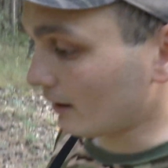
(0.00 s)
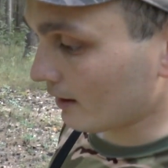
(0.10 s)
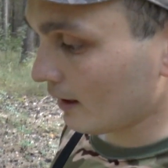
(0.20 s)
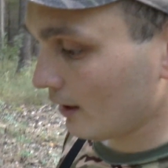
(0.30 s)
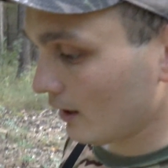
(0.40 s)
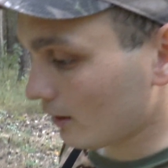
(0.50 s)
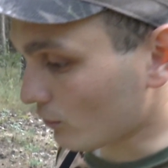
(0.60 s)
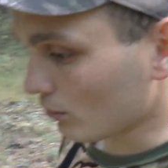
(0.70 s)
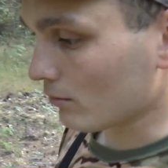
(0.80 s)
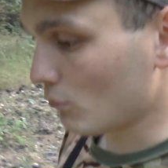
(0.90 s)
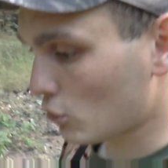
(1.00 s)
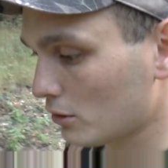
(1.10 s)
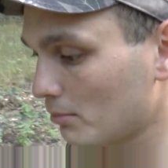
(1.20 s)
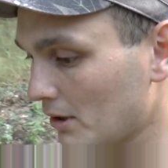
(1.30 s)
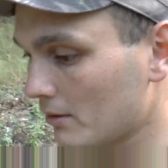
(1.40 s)
Действительно ну,
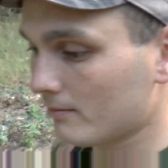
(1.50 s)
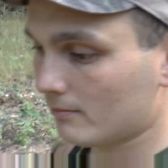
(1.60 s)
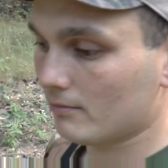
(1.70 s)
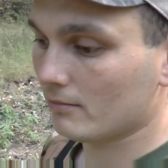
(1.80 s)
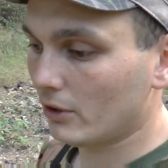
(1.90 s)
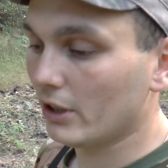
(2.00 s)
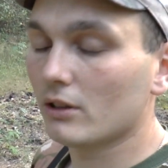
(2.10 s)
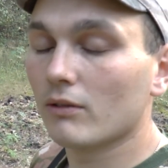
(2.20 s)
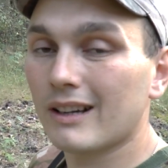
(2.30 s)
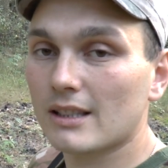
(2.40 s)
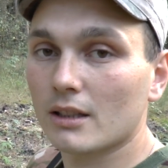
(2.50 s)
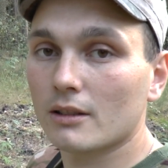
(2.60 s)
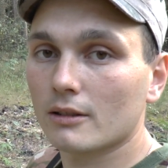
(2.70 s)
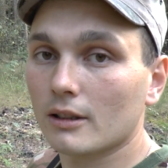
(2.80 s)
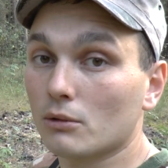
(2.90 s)
может быть, лет
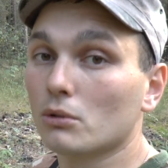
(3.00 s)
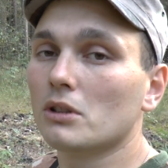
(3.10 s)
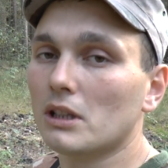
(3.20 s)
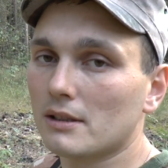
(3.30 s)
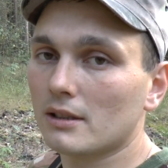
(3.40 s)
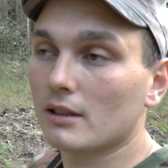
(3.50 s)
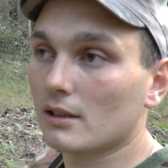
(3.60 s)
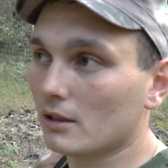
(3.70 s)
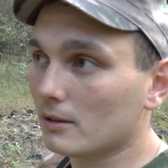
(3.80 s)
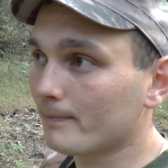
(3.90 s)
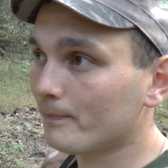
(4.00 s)
20, а то и 30 назад.